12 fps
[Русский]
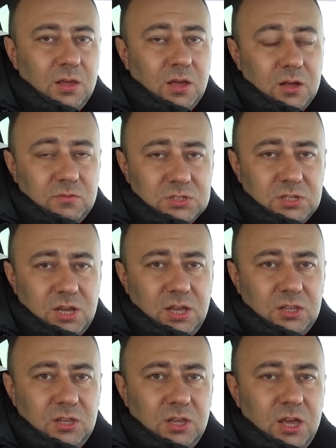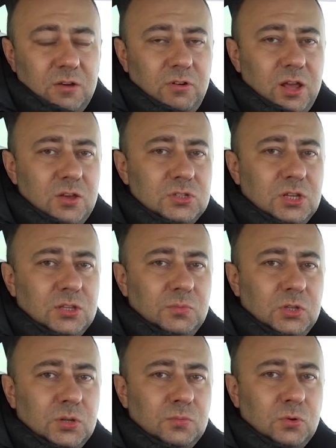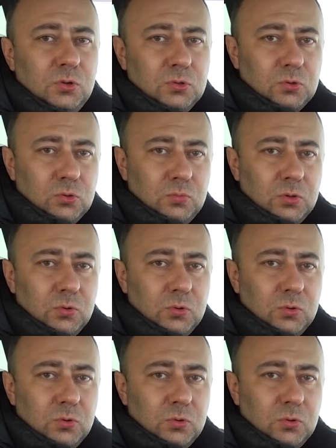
как вы знаете, я являюсь админом моего клуба,